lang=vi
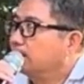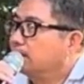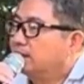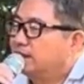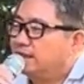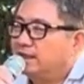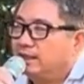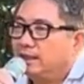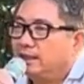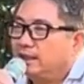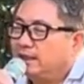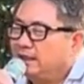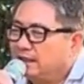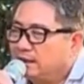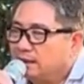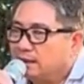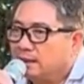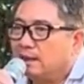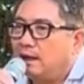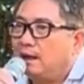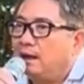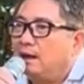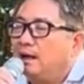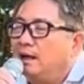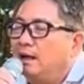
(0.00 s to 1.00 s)
chỉ
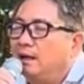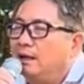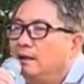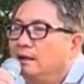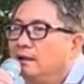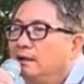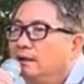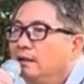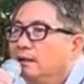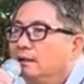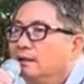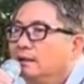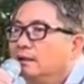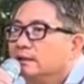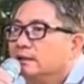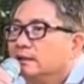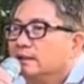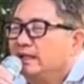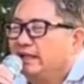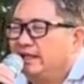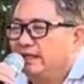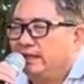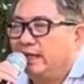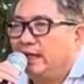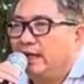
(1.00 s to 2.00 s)
có
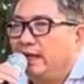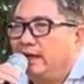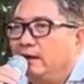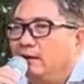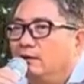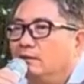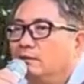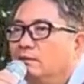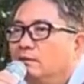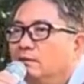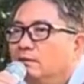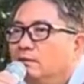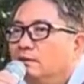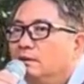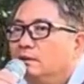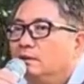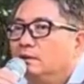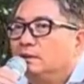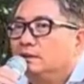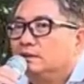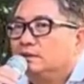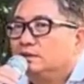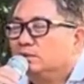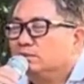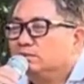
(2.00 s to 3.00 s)
khi nào
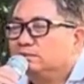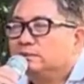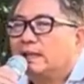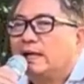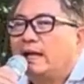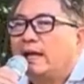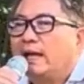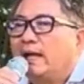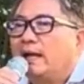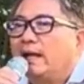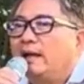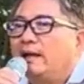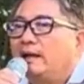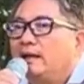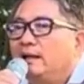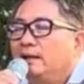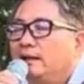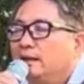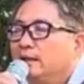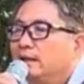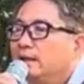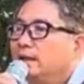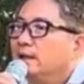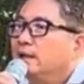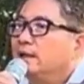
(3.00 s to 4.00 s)
chúng ta
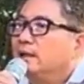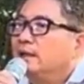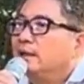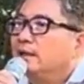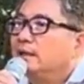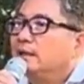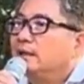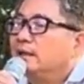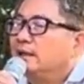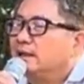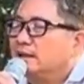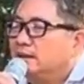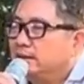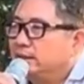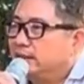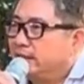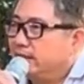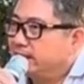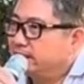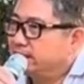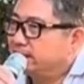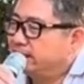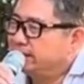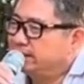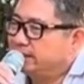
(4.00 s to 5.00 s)

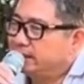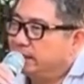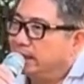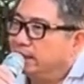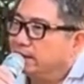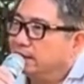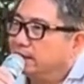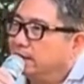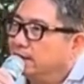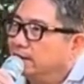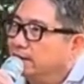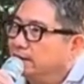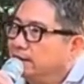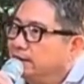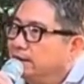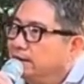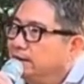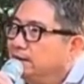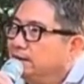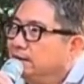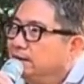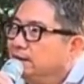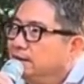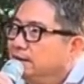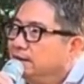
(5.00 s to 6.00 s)
về trên trời rồi
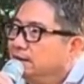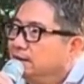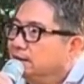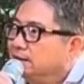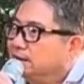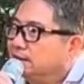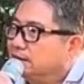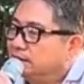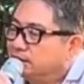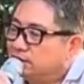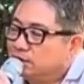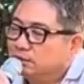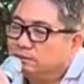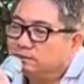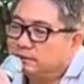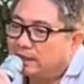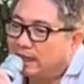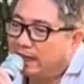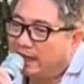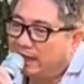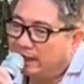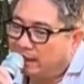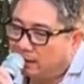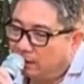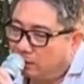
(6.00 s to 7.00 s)
rồi chúng
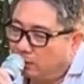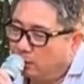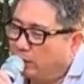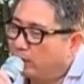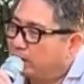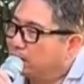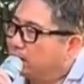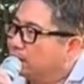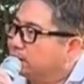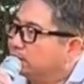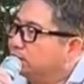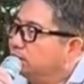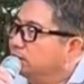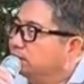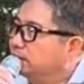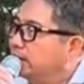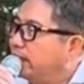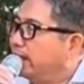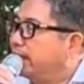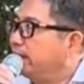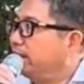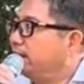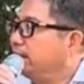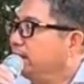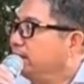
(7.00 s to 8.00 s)
ta có quyền lực xuống
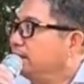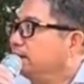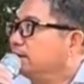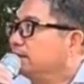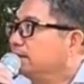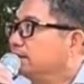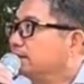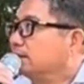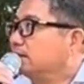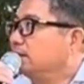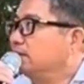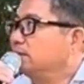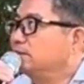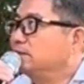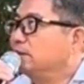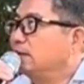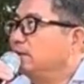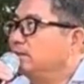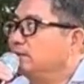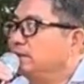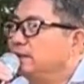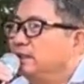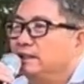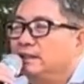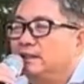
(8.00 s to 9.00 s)
đây cũng
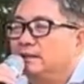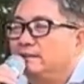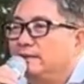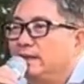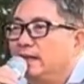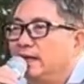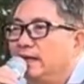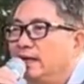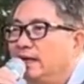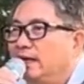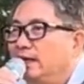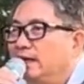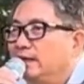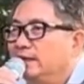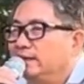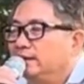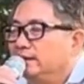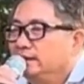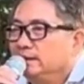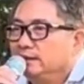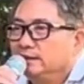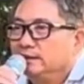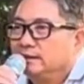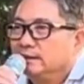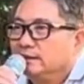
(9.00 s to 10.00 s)
giống như giờ
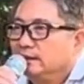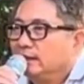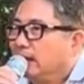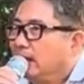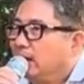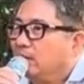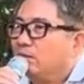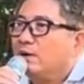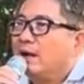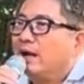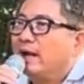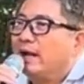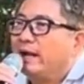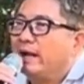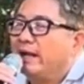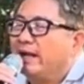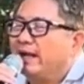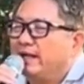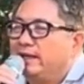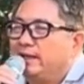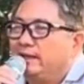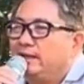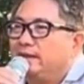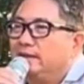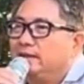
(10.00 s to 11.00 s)
không có
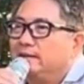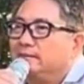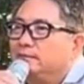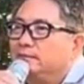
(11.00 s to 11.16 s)
ai